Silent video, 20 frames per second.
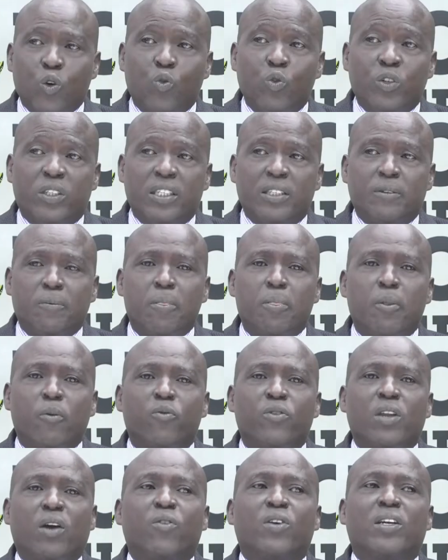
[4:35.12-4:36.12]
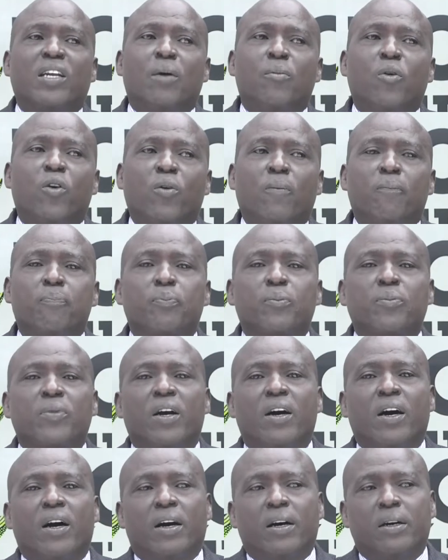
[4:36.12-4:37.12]
côtés. Nous avons d'abord
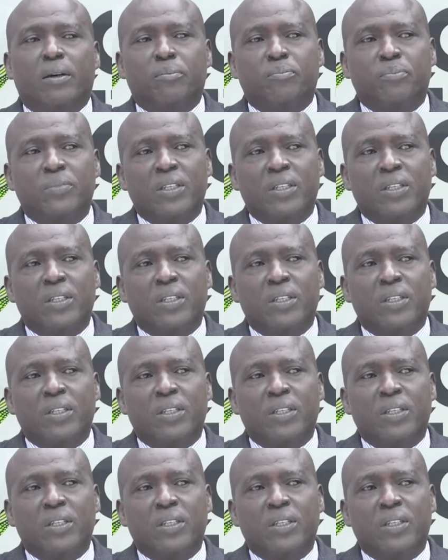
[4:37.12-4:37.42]
euh,